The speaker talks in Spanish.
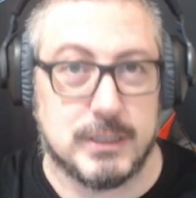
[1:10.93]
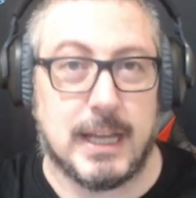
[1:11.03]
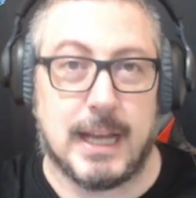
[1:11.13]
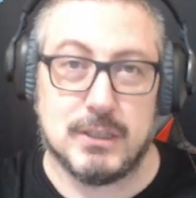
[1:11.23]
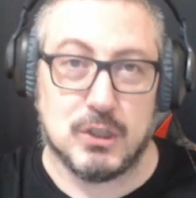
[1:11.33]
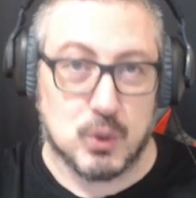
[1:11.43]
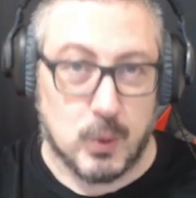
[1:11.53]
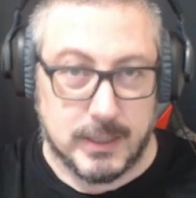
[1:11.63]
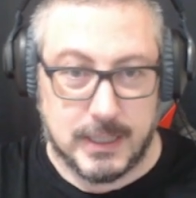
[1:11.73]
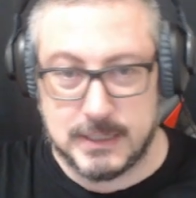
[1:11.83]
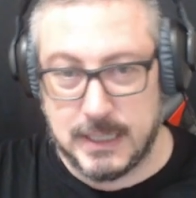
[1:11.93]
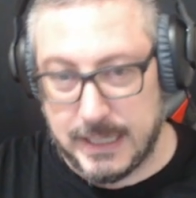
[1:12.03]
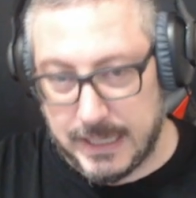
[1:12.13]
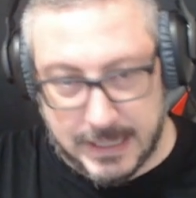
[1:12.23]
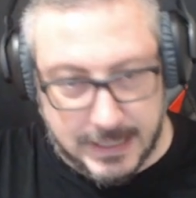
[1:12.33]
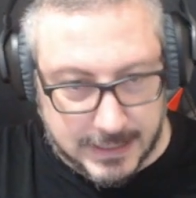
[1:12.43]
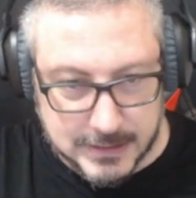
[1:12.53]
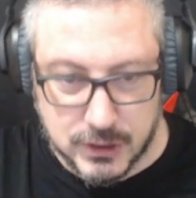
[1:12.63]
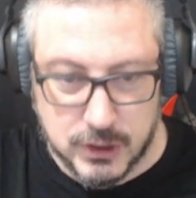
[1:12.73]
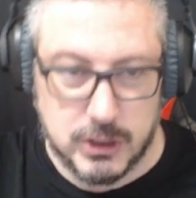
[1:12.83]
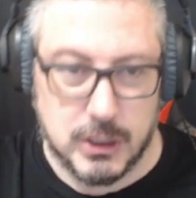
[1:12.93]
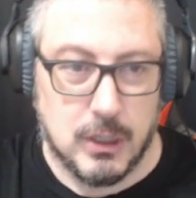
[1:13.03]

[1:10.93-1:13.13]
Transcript: y tengáis dos cuentas en las dos,